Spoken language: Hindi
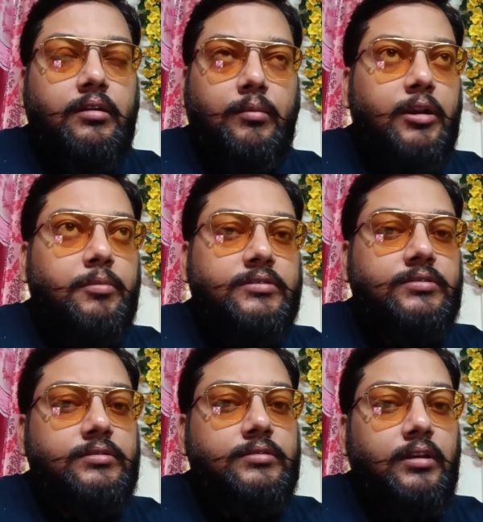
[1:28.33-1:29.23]
हमारे पास
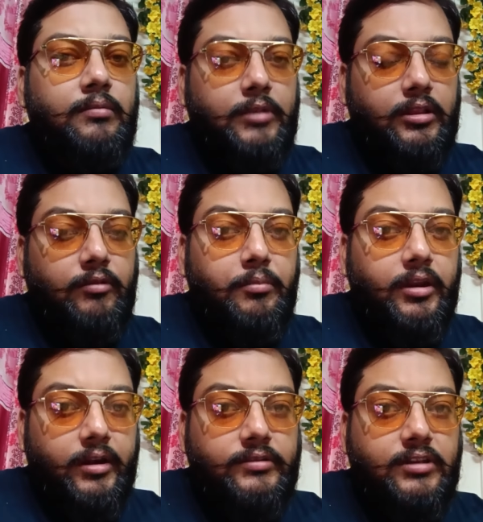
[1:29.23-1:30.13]
मतलब हम
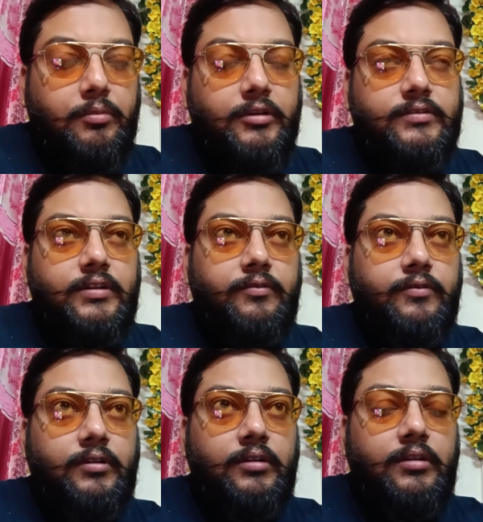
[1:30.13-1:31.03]
इंडियंस के पास सिर्फ
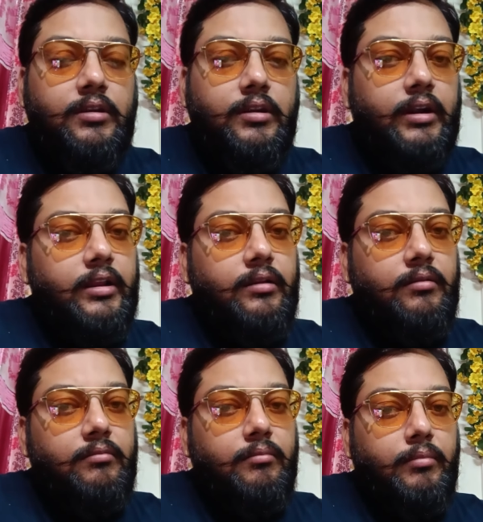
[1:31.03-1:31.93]

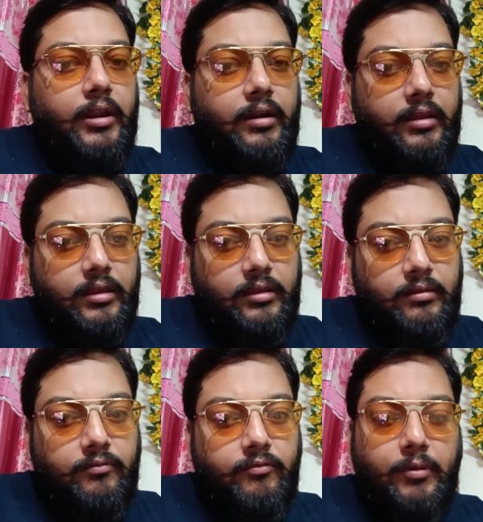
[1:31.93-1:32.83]
इंडियन मेड ही
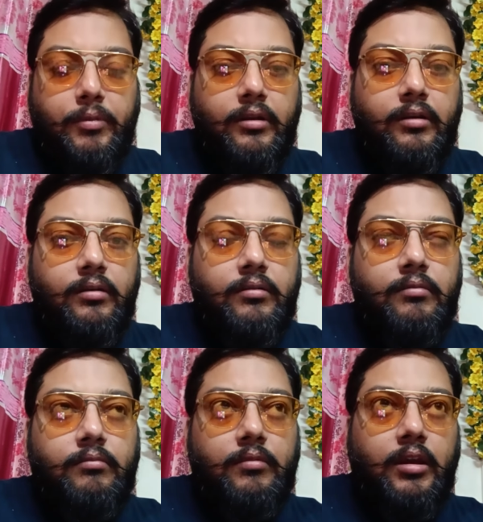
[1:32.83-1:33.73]
वेपन
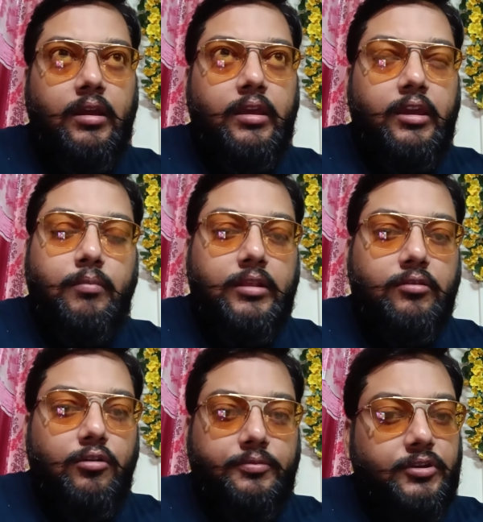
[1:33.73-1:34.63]
का
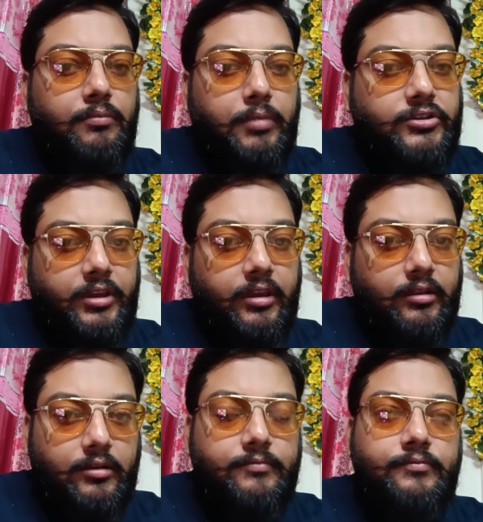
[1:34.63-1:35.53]
एकमात्र ऑप्शन बच गया
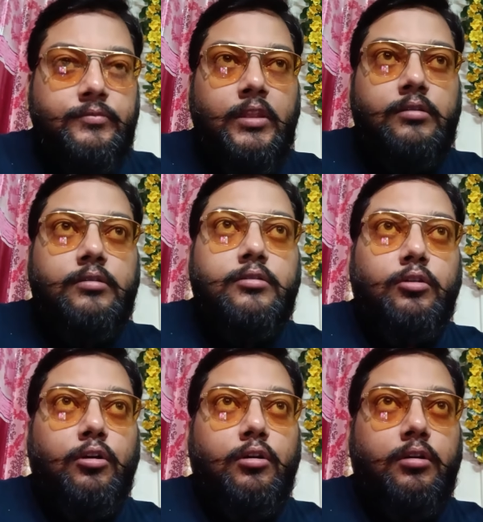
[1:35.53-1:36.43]
था
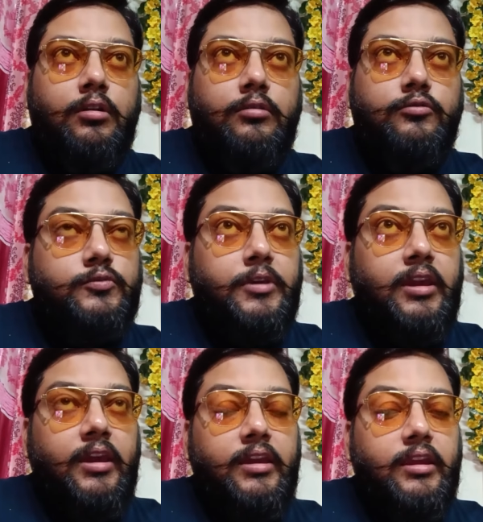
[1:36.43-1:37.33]
और उसमें
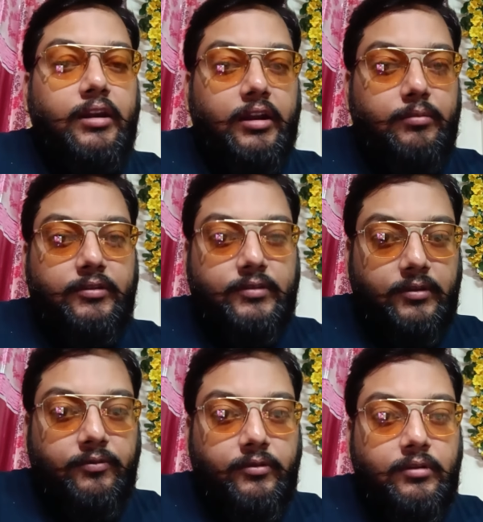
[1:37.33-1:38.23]
क्या है कि इंडिया में
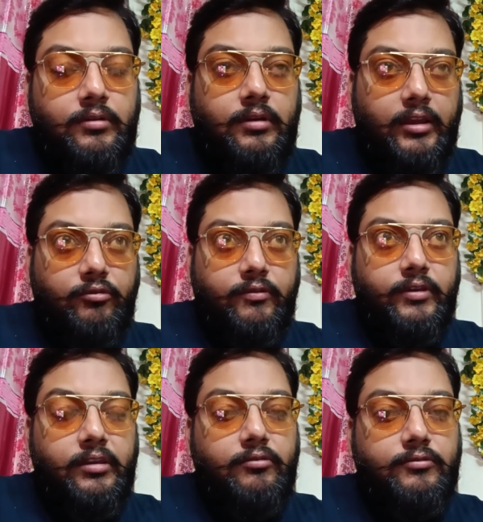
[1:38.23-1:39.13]
सिर्फ आई
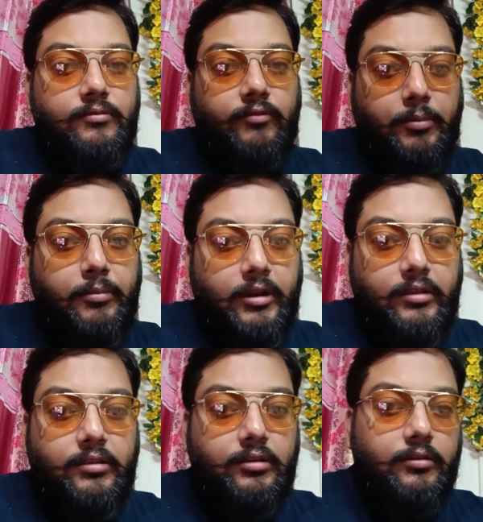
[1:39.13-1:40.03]
ही वेपन
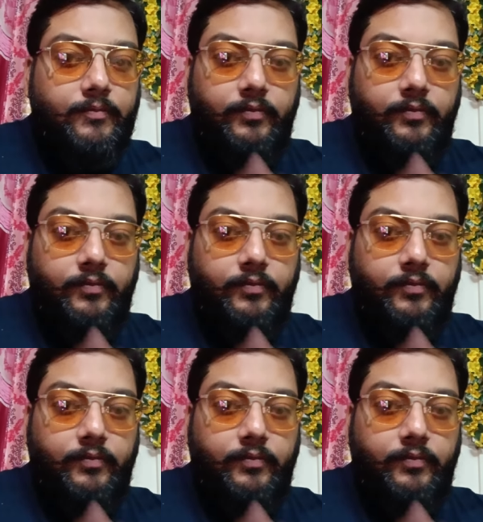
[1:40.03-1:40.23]
बनाती थी